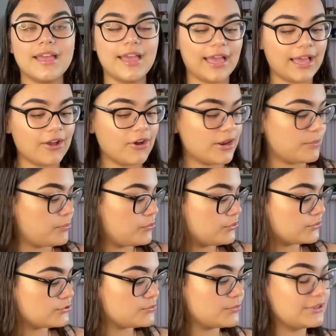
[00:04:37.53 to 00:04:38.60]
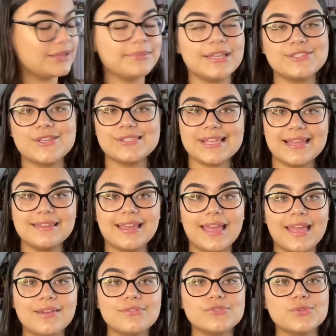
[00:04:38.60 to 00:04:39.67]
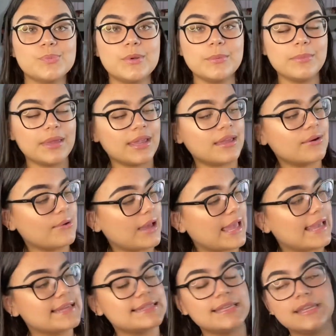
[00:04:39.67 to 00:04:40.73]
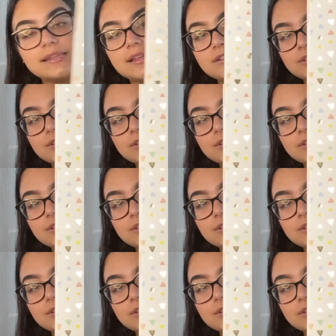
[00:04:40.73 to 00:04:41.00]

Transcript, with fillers: Agora, por último, tem mais dois cadernos. O primeiro é esse aqui da